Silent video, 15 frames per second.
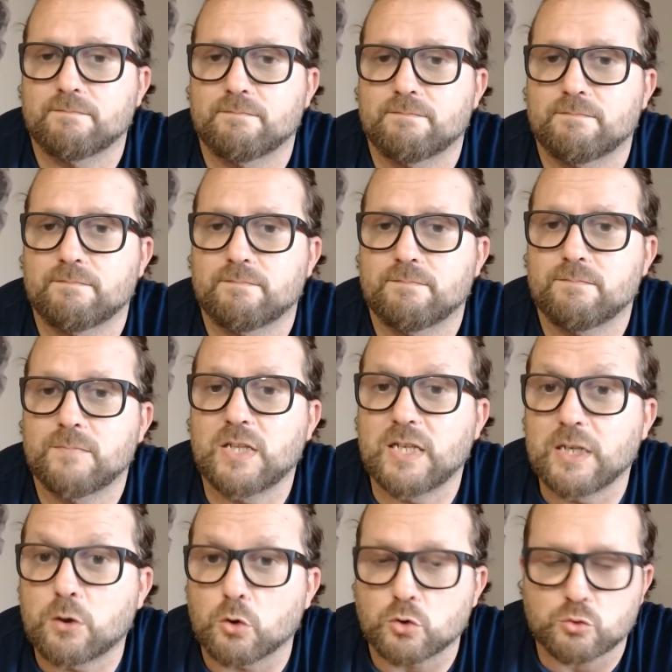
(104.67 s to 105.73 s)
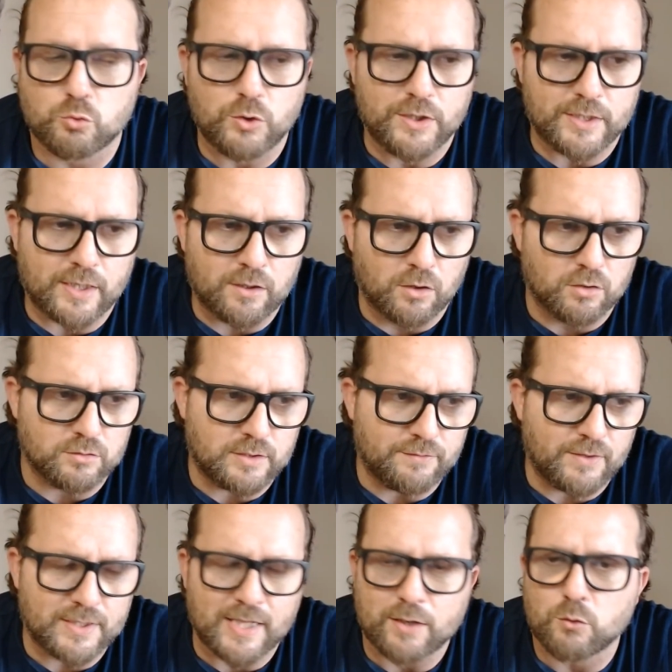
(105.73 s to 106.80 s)
di ricostruire, no? di
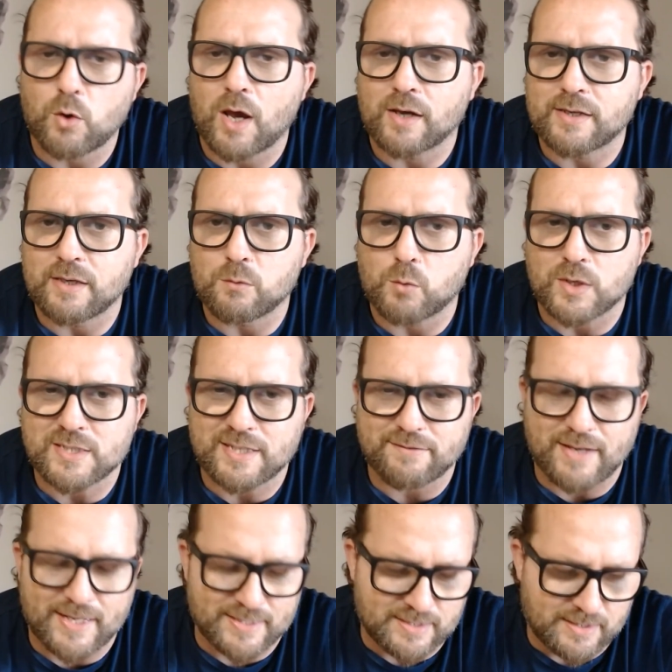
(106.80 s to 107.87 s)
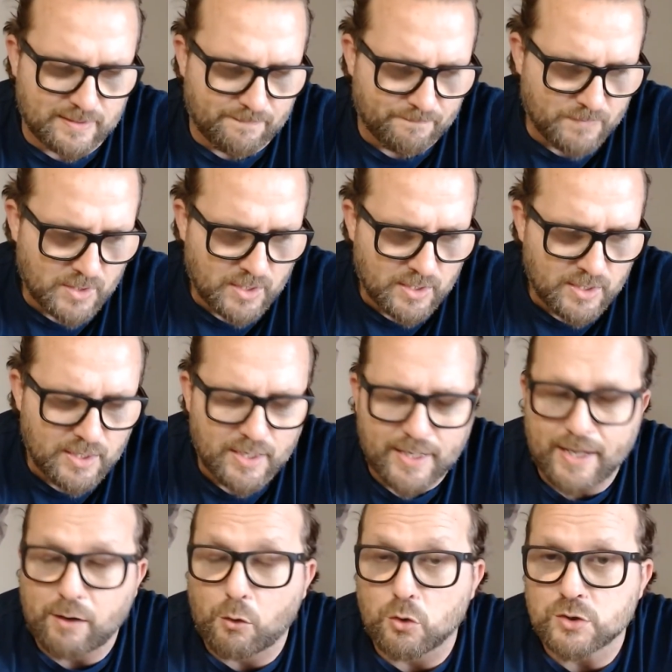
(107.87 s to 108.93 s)
vederlo anche in queste vesti. È
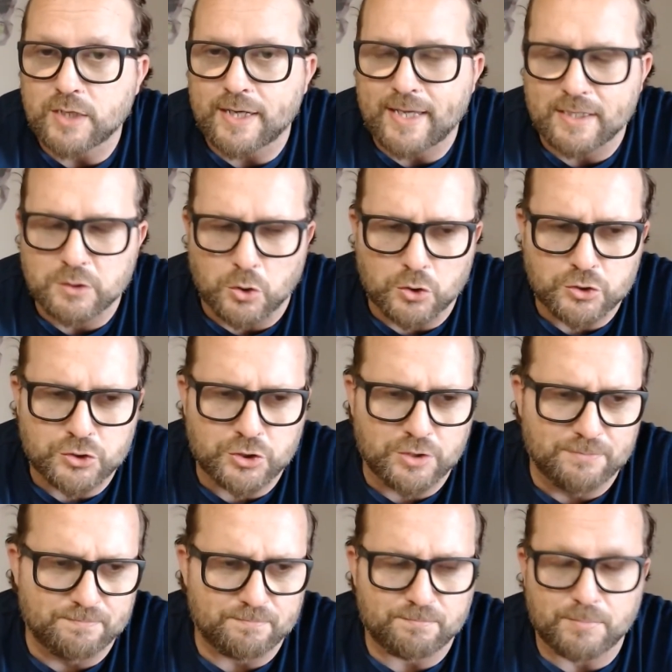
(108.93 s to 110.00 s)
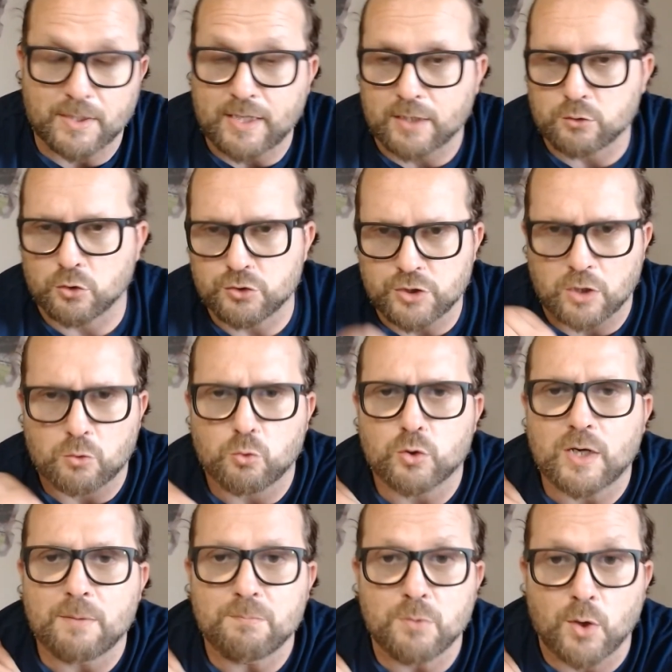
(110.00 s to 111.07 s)
cosa che ad oggi, perché ad oggi ancora il
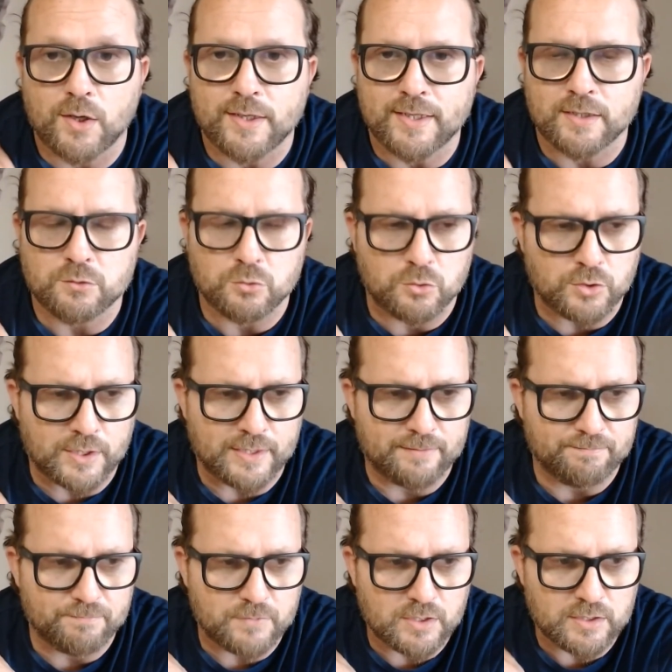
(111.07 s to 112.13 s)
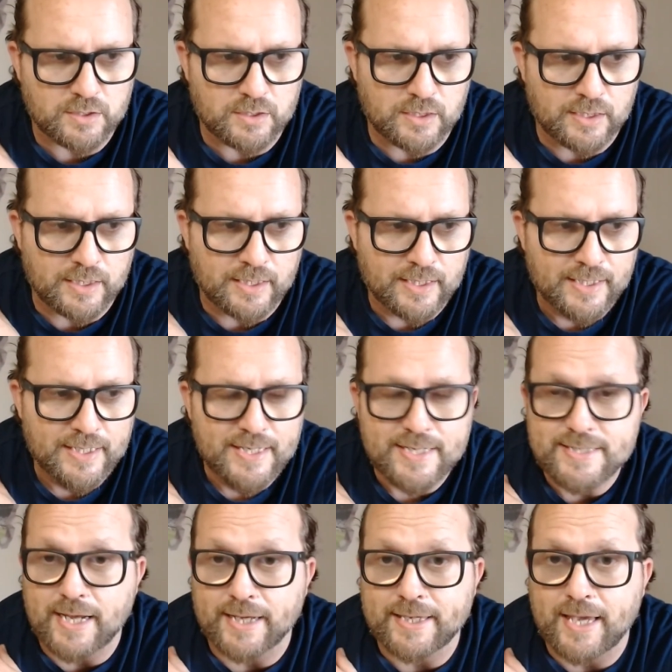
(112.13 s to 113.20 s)
mio allenatore, eh,
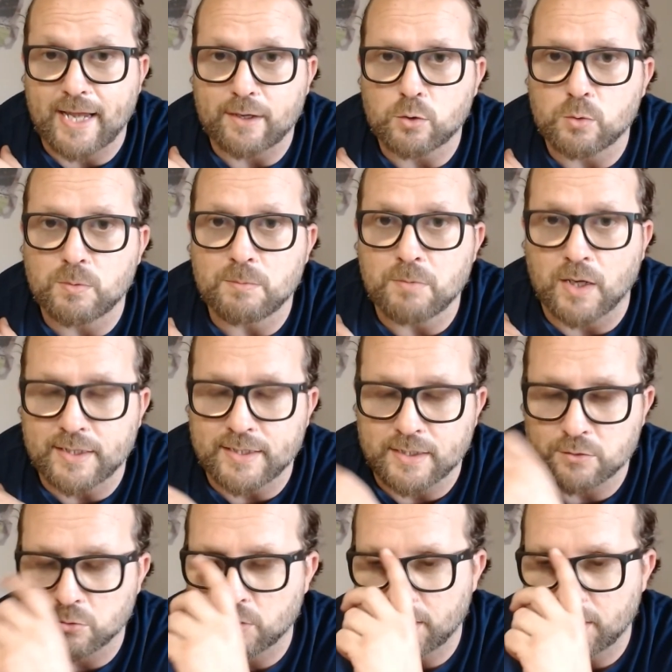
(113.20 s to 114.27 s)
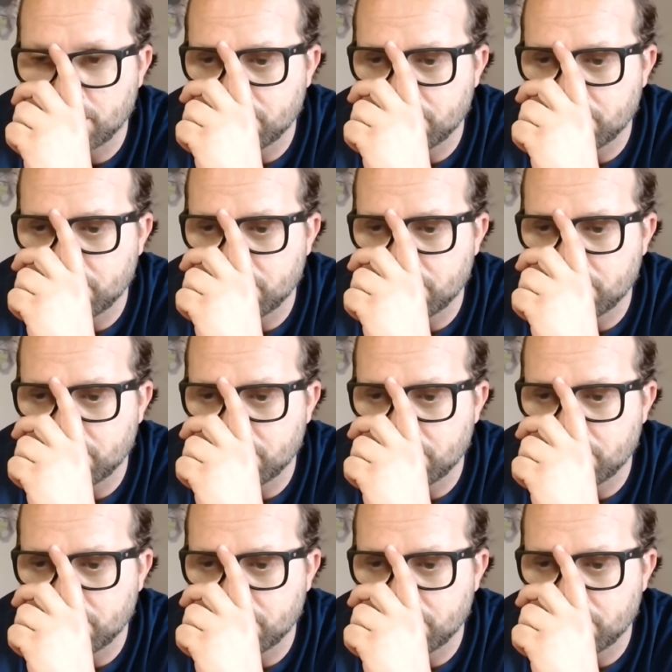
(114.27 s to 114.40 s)
sia chiaro, come il mio allenatore